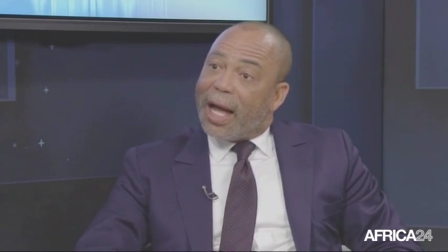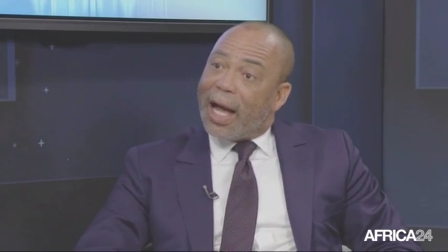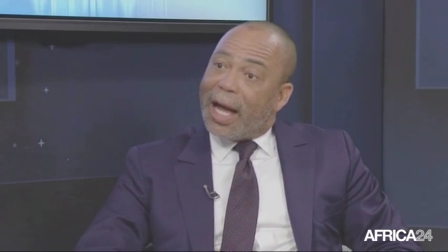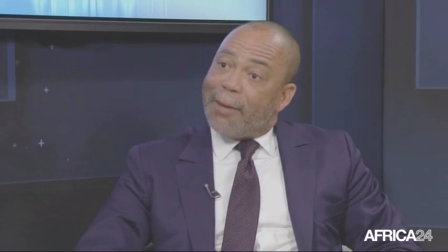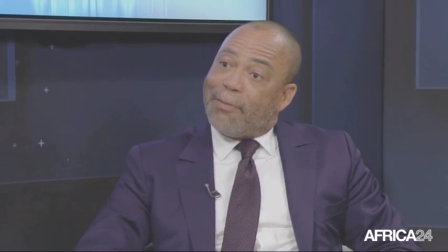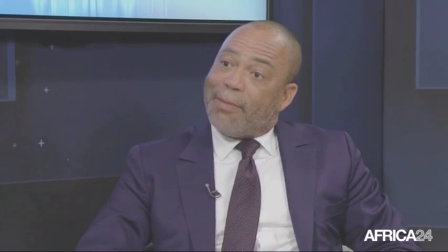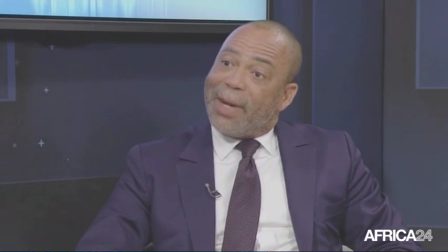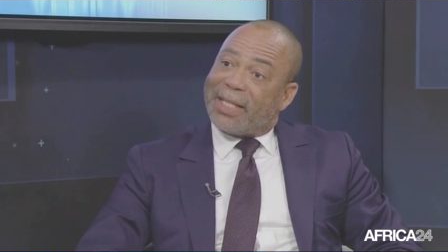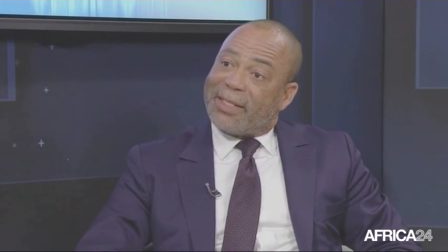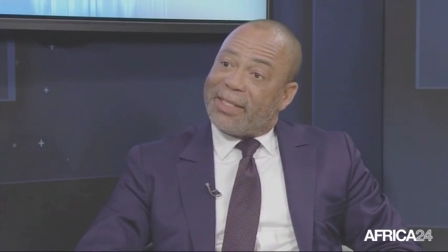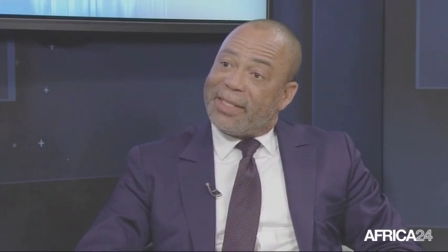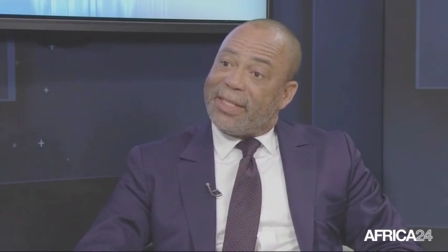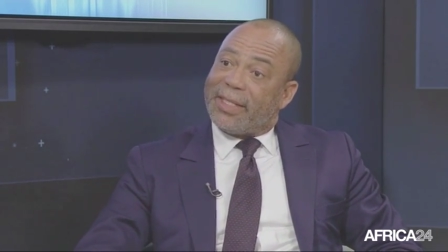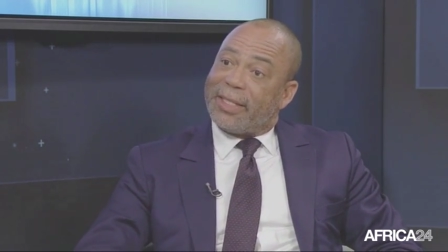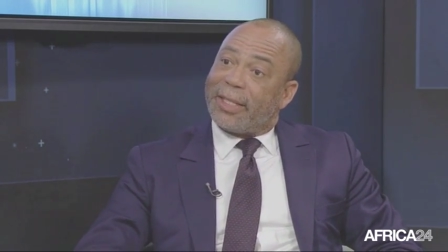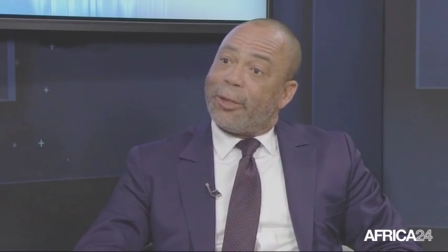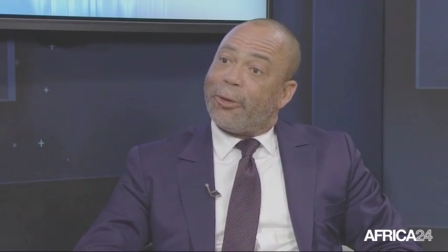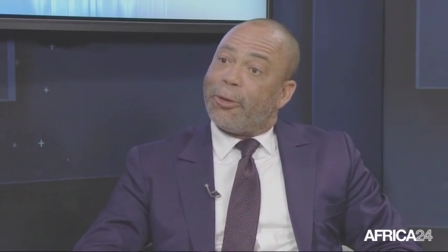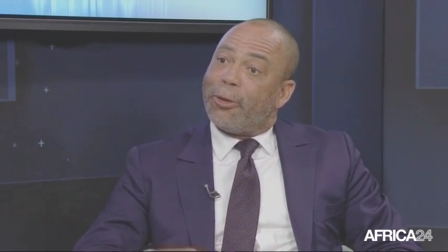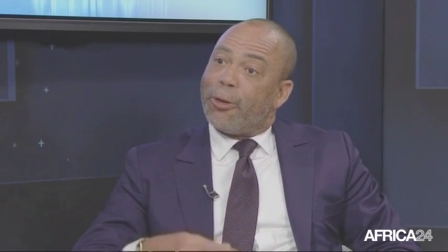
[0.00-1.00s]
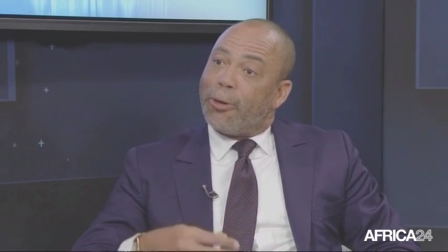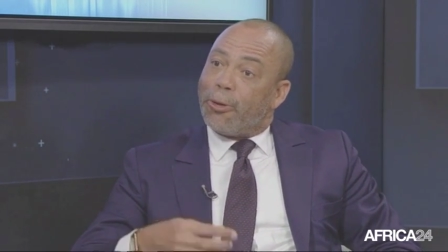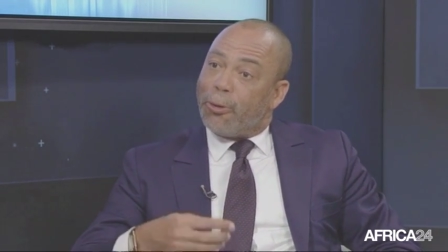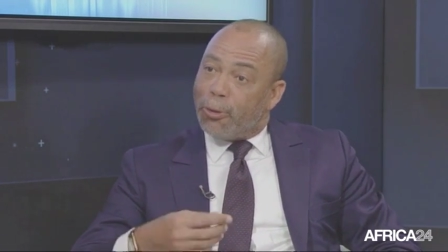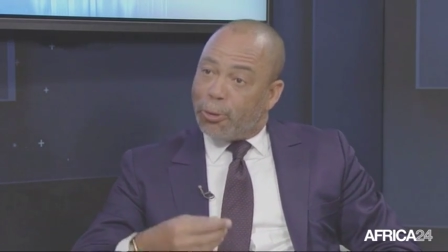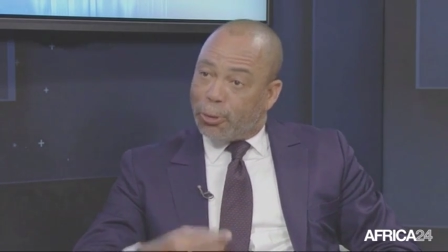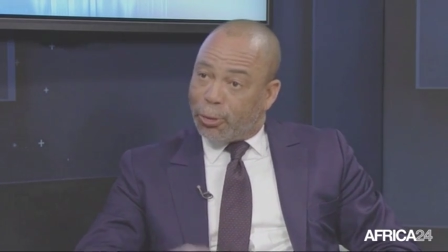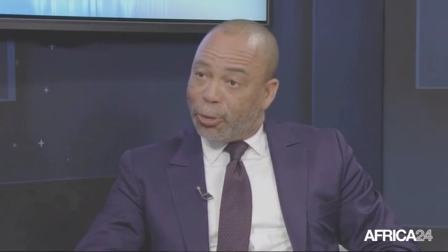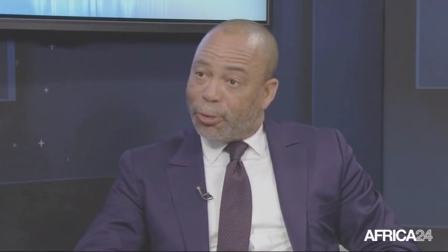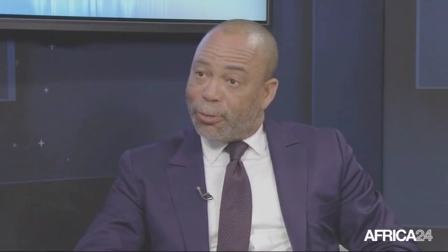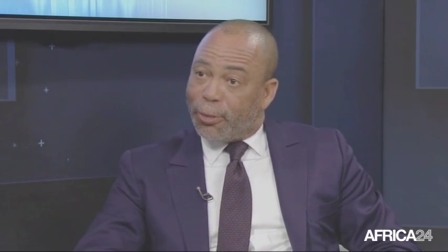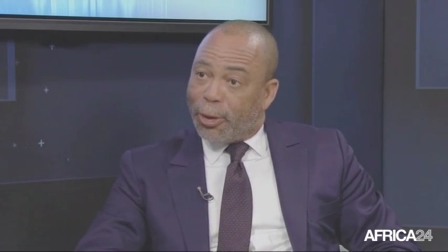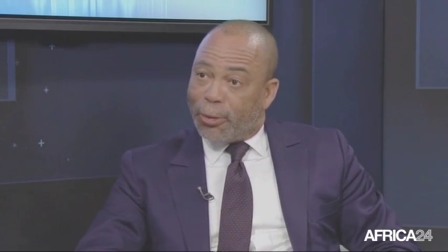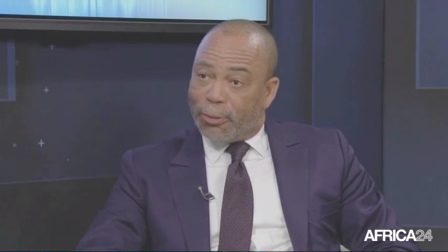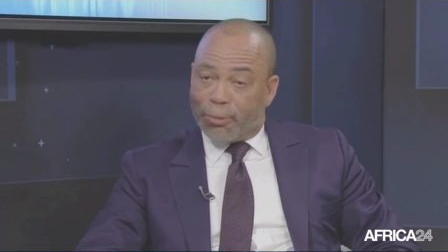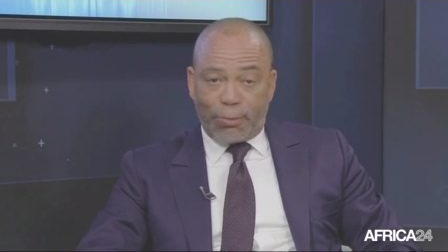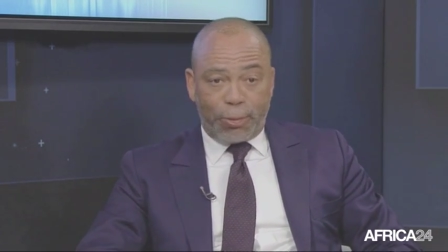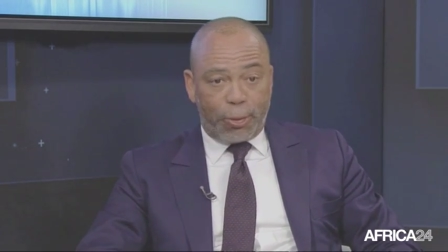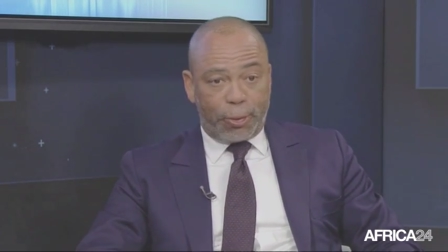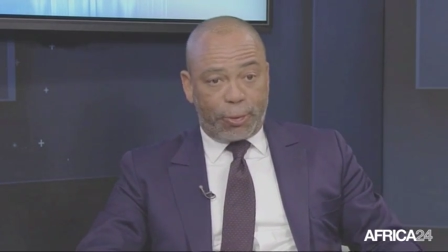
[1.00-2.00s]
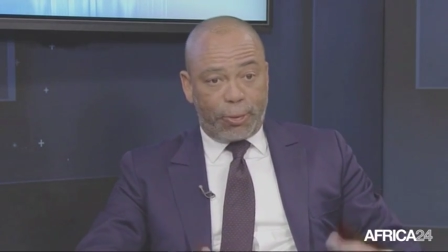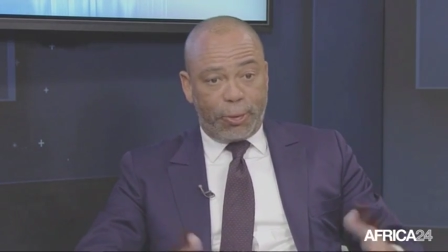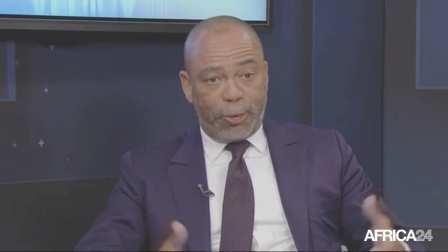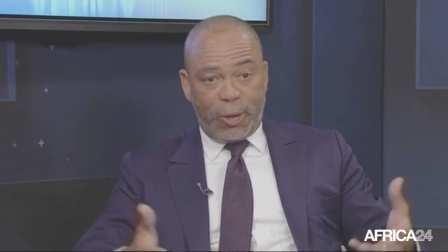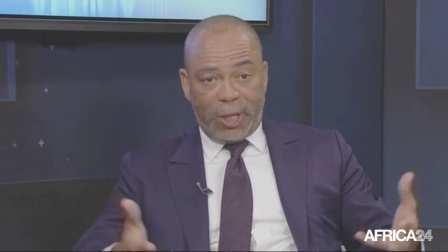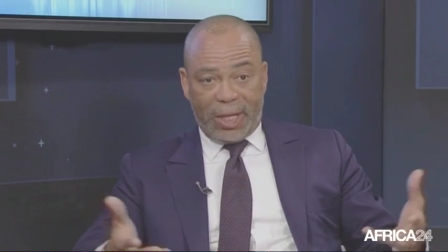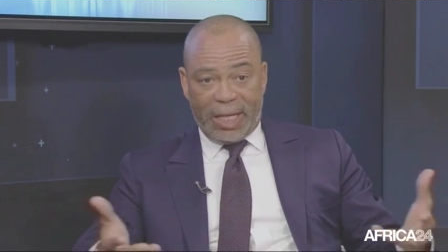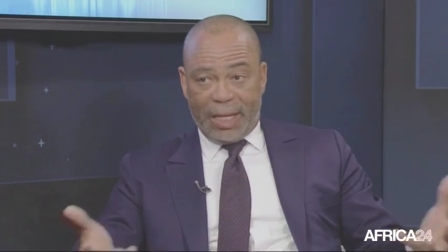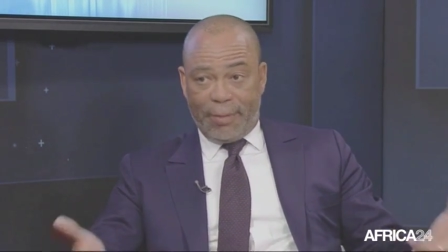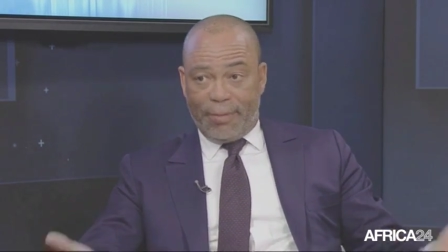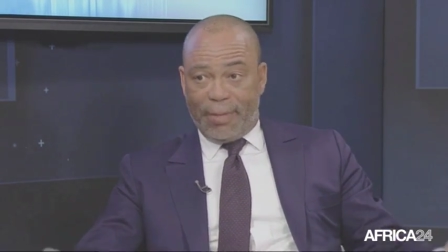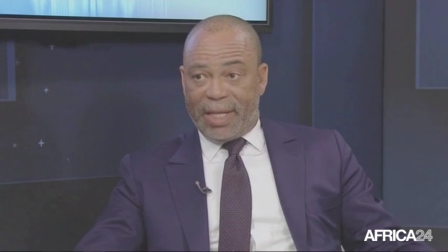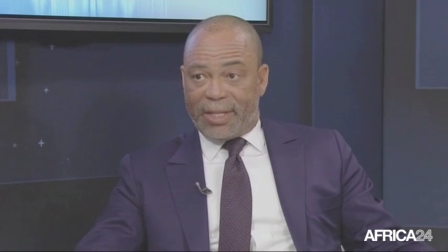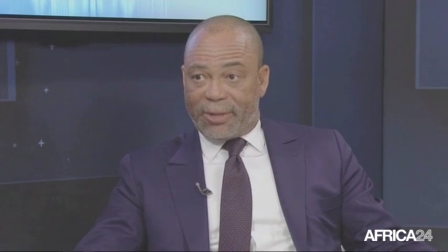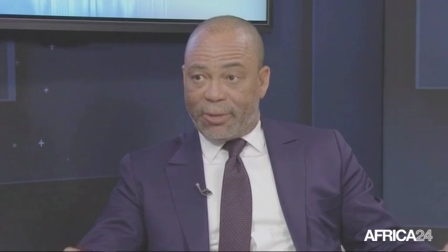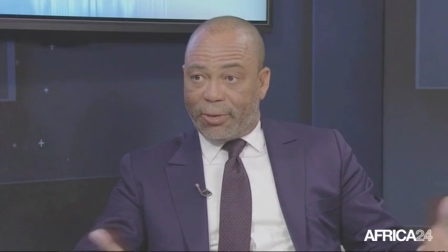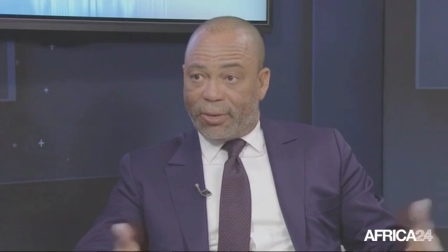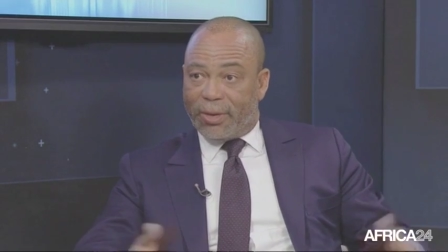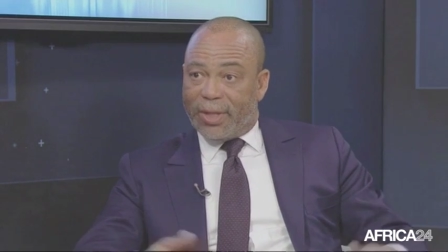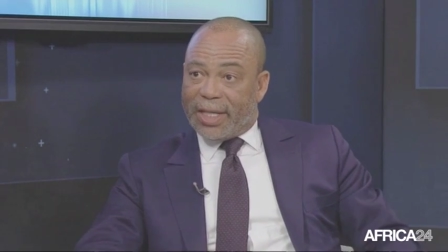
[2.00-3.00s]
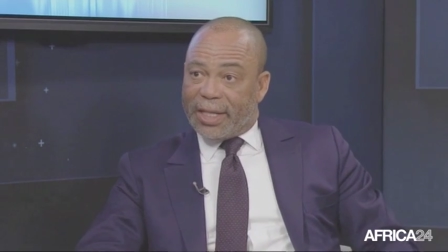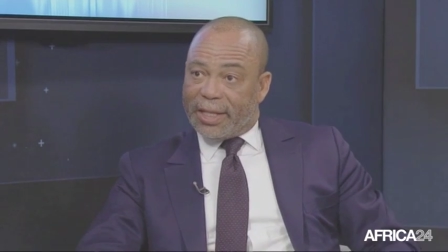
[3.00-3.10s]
à bâtir autrement pour que les maisons